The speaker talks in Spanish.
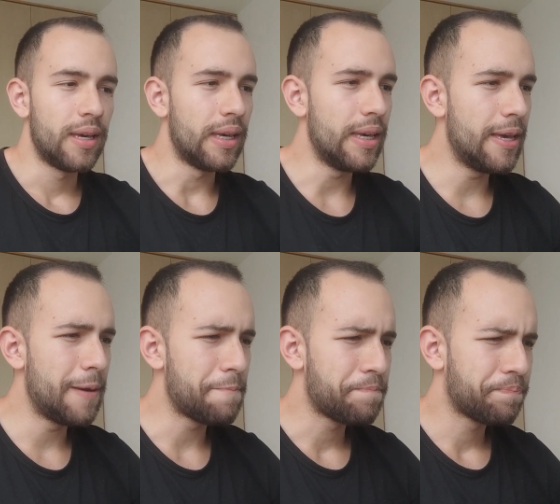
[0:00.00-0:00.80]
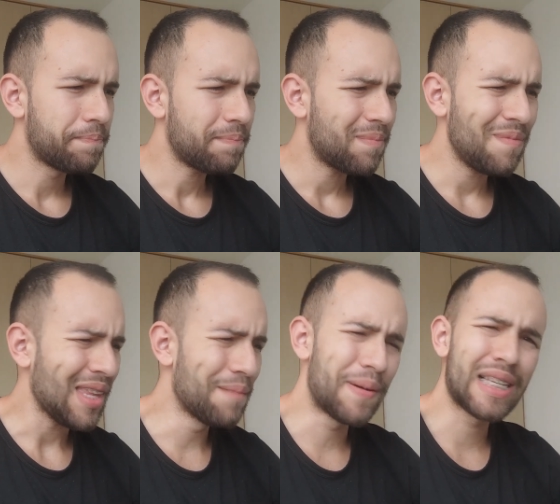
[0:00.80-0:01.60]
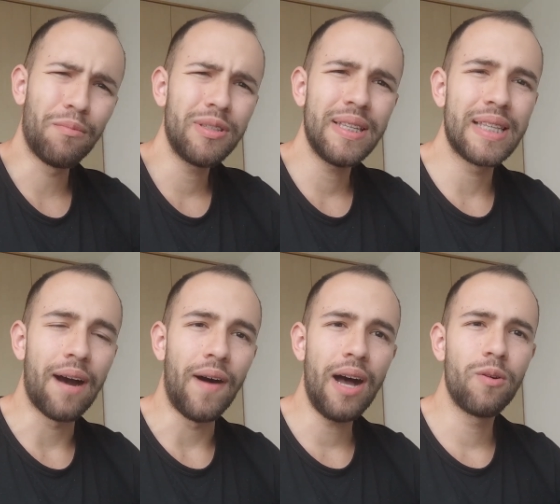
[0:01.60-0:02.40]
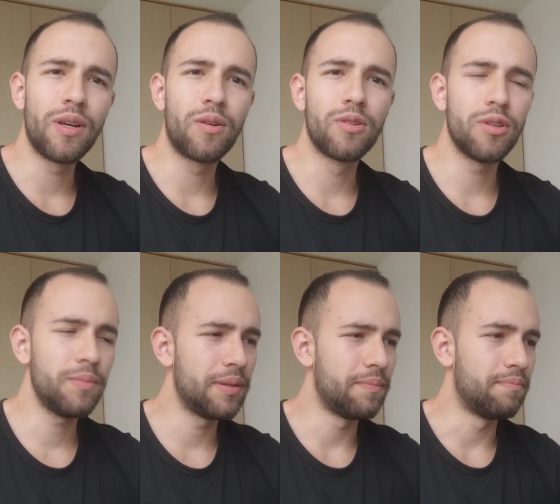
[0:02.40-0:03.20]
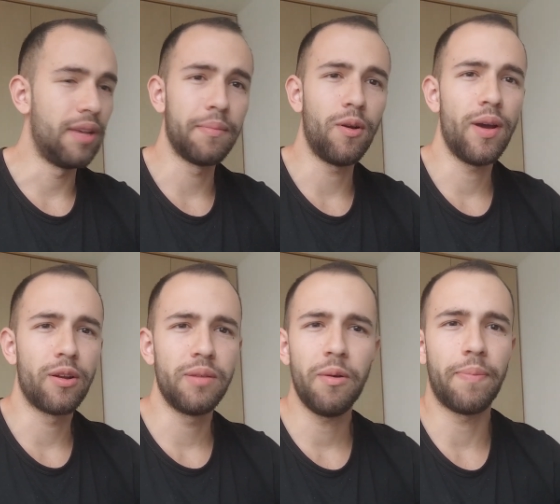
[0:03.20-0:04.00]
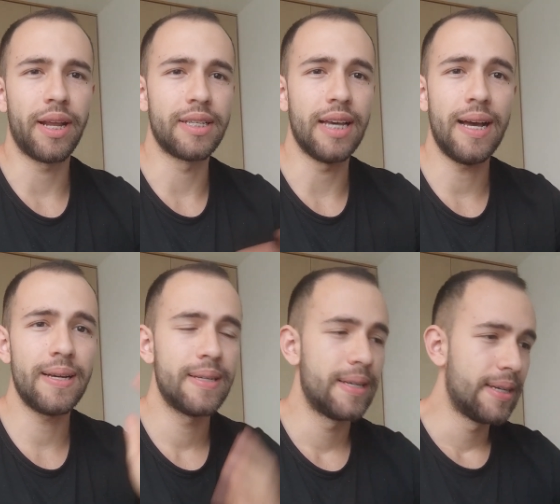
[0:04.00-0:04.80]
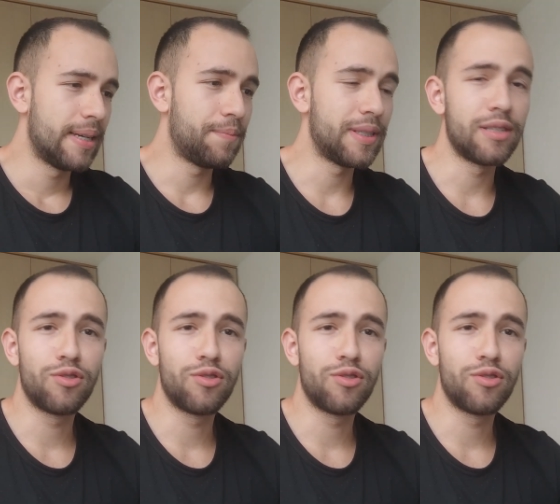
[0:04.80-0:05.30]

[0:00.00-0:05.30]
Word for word: Y empezamos desde abajo, incluso mi, mi amigo Jerónimo parecía, pues en